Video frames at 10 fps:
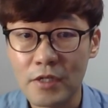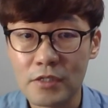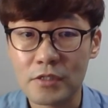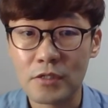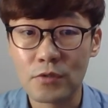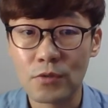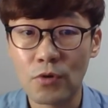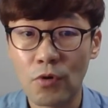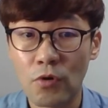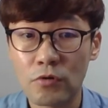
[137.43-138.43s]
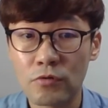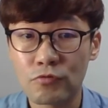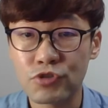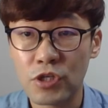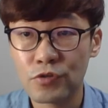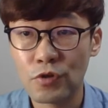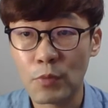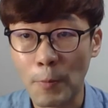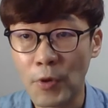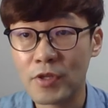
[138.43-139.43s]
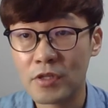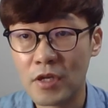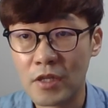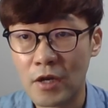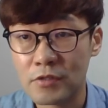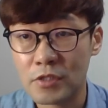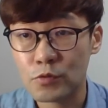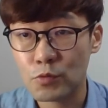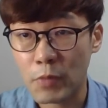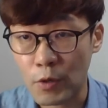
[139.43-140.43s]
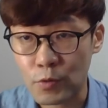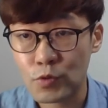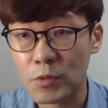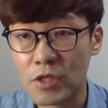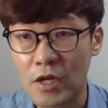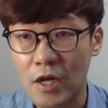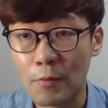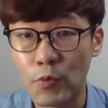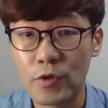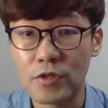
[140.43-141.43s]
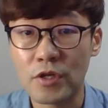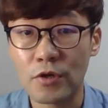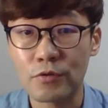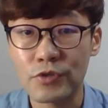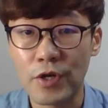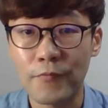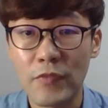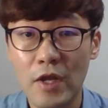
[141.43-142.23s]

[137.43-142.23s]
실제로 구체적으로 몇 퍼센트가 나왔는지는 바로 좀 이따가 보여드릴 거고요.